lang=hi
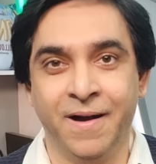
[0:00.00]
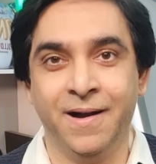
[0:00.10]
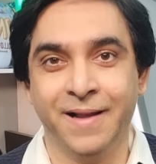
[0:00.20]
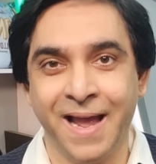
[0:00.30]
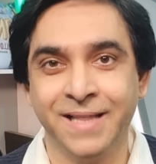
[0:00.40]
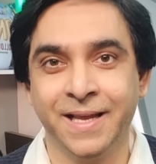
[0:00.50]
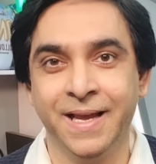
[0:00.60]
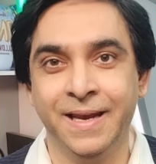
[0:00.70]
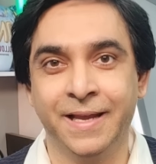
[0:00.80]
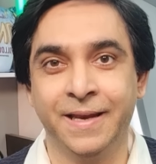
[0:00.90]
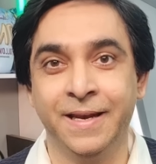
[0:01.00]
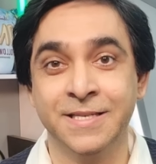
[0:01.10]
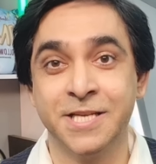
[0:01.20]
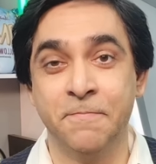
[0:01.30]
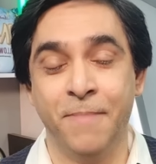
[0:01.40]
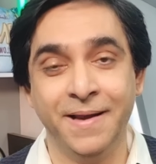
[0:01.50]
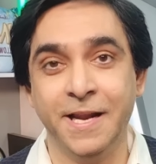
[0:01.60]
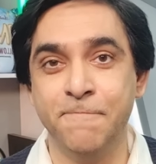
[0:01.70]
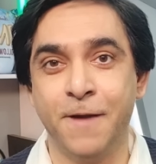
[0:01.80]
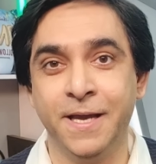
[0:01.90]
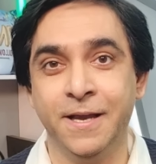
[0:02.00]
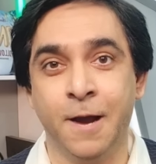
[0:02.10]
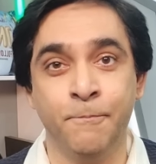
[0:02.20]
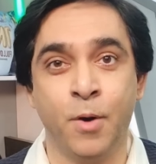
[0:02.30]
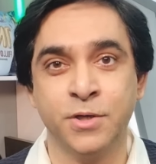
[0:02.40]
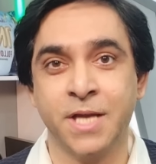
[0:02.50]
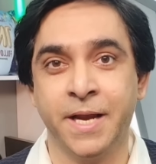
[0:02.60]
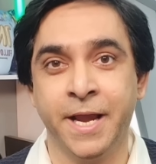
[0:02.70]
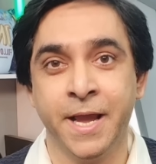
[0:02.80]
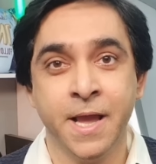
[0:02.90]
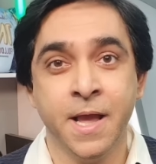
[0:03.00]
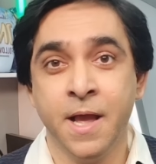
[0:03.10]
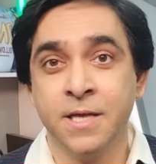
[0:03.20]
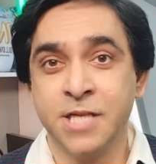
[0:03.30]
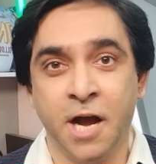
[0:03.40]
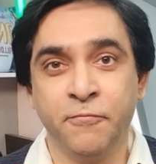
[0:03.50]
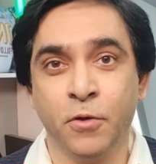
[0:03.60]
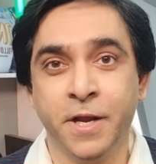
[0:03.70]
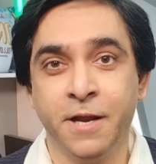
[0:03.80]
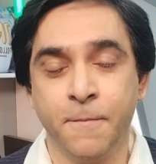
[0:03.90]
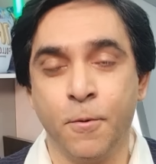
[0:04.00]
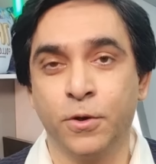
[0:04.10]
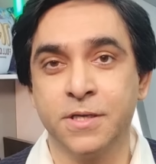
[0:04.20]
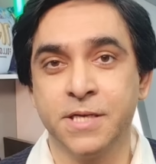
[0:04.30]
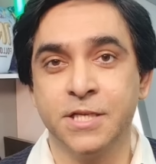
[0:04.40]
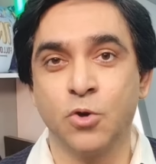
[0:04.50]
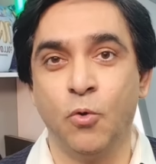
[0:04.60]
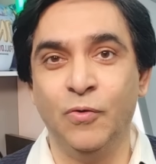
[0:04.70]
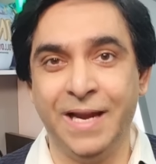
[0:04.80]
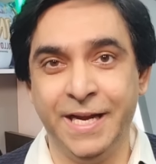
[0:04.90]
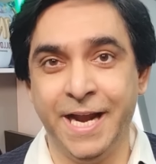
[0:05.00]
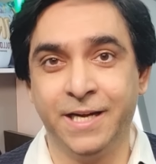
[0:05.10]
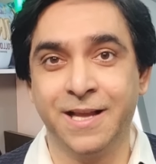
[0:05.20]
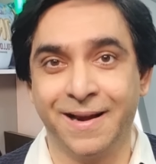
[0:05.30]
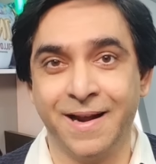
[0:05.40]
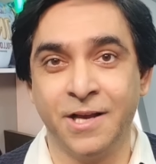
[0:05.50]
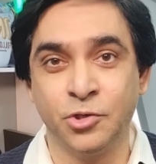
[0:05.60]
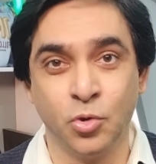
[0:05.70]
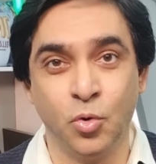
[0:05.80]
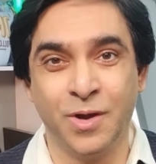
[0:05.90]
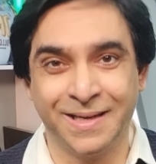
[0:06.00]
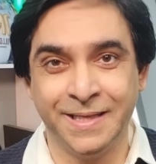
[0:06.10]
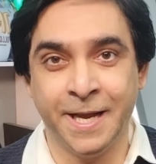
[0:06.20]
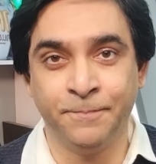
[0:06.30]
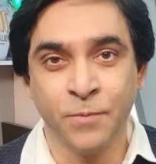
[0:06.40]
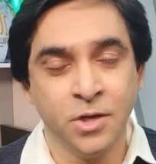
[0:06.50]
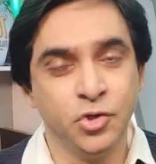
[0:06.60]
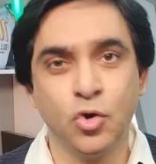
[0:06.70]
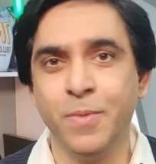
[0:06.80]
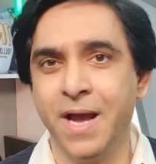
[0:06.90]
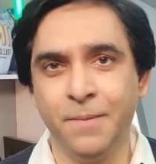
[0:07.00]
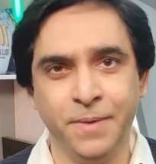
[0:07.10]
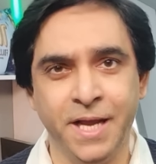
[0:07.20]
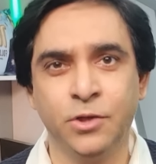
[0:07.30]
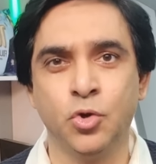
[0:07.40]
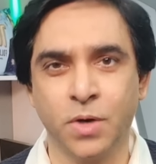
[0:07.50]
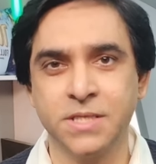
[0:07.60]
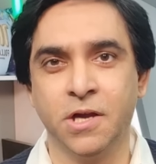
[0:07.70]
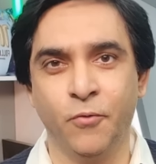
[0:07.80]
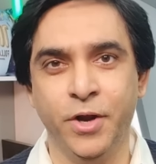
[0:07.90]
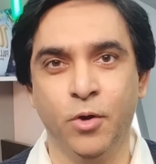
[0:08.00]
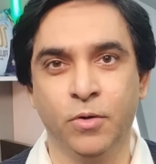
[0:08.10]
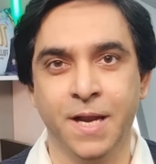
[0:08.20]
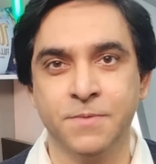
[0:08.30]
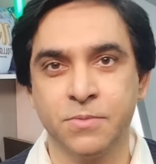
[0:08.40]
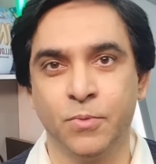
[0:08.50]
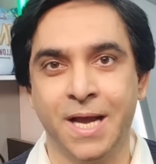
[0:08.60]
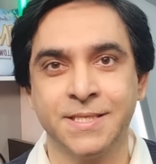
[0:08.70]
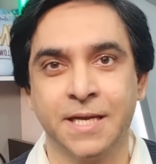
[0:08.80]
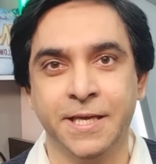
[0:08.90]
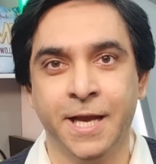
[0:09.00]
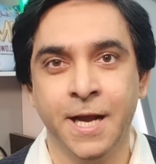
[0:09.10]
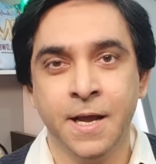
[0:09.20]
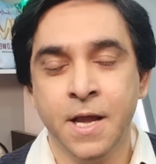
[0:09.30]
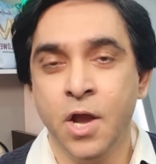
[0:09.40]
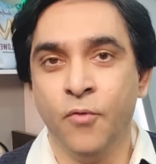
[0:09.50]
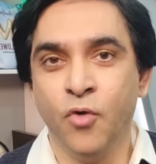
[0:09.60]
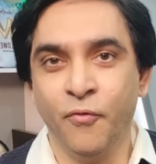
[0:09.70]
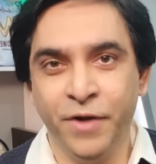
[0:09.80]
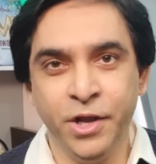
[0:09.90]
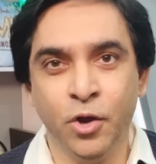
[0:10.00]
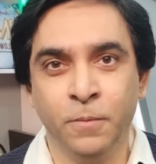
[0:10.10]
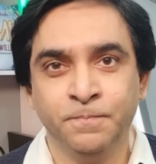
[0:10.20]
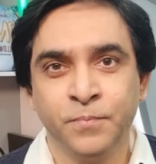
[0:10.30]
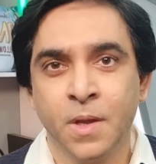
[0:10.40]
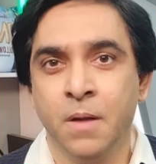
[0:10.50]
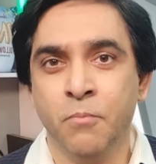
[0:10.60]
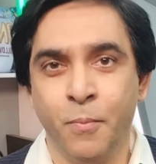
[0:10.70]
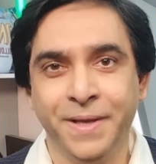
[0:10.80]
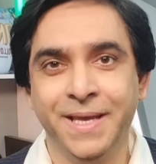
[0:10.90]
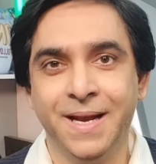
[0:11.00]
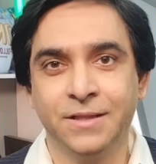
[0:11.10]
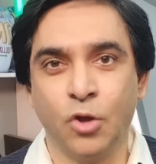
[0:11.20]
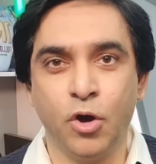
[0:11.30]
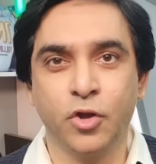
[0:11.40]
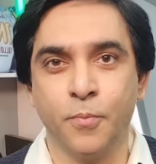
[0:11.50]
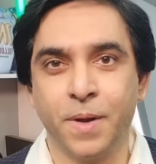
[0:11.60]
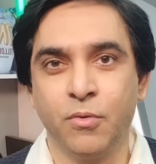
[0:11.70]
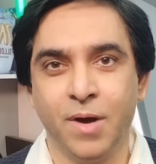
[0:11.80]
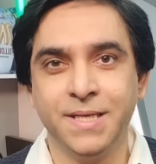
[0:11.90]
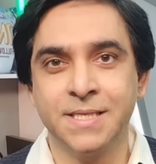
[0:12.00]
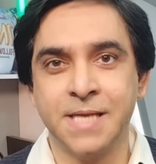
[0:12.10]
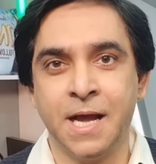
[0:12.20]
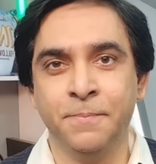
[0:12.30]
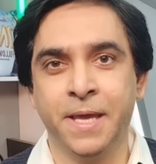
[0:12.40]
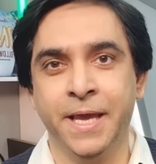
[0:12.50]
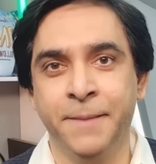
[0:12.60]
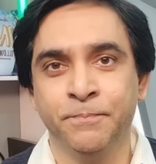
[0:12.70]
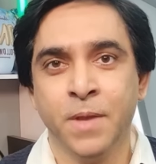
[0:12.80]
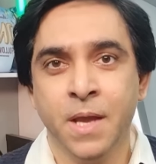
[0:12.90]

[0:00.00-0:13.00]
वहाँ गए थे लेकिन इनसे बन नहीं पाई अब बहुत सारे सहाफ़ियों ने रिपोर्टर्स ने इसको वैलिडेट करना शुरू कर दिया है शुरू में आपने एक छोटा सा वीडियो ग्लिम्स मुलायजा किया वो वीडियो मुबैना तौर के ऊपर ख्वाजा साहब की